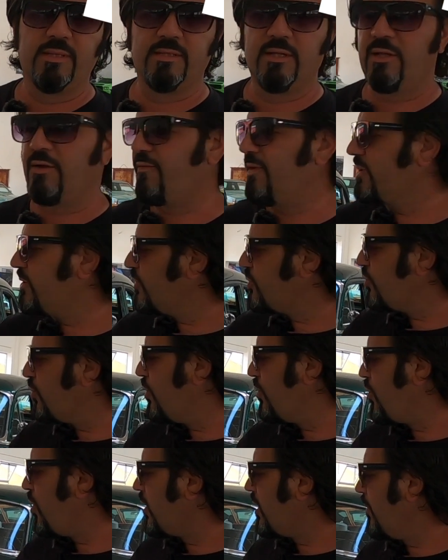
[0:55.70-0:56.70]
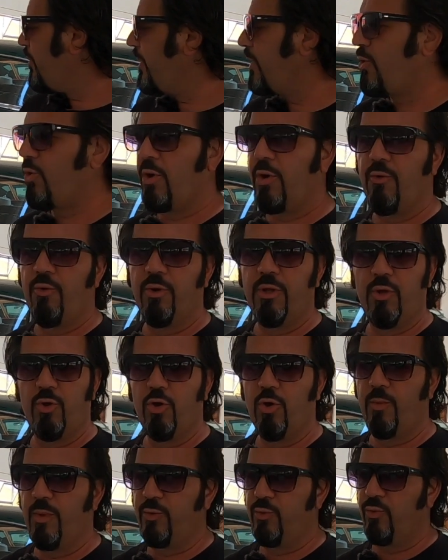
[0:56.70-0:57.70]
è stata fatta solo qualche piccolo lavoro di
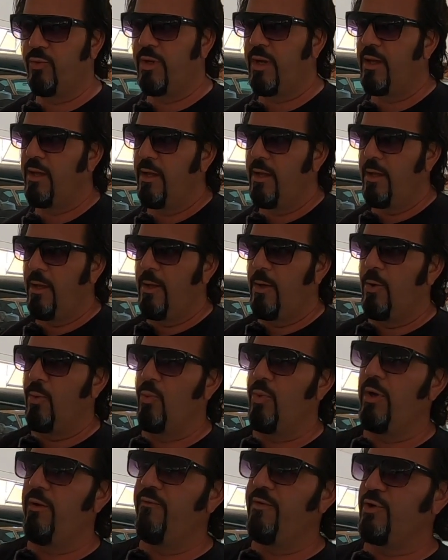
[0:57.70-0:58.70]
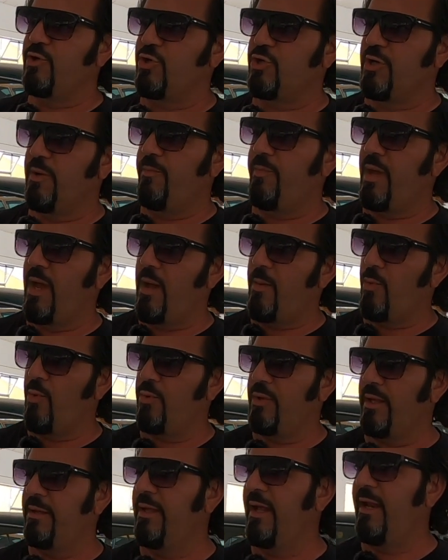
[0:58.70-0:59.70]
cromatura. Qui invece abbiamo
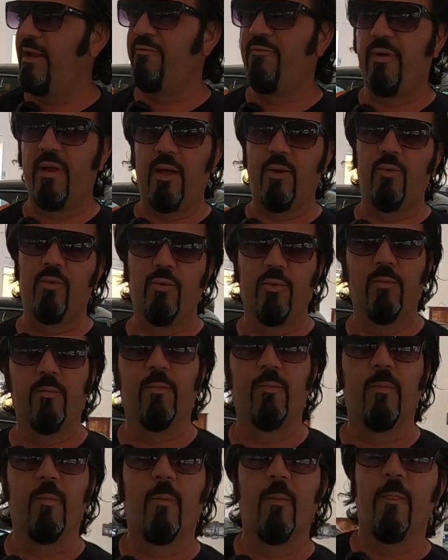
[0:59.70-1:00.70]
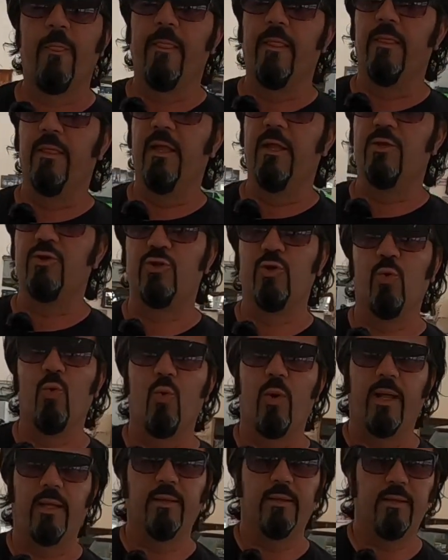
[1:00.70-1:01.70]
una Daneflau del
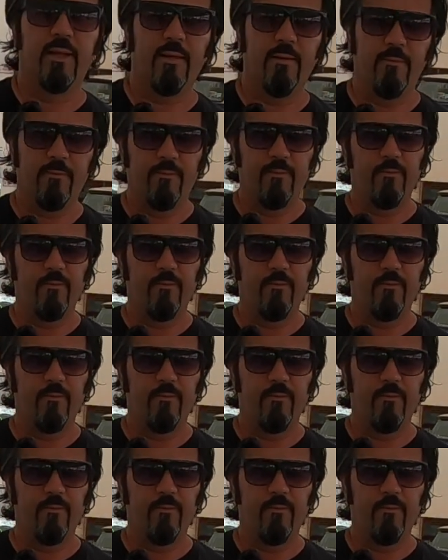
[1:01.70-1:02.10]
50,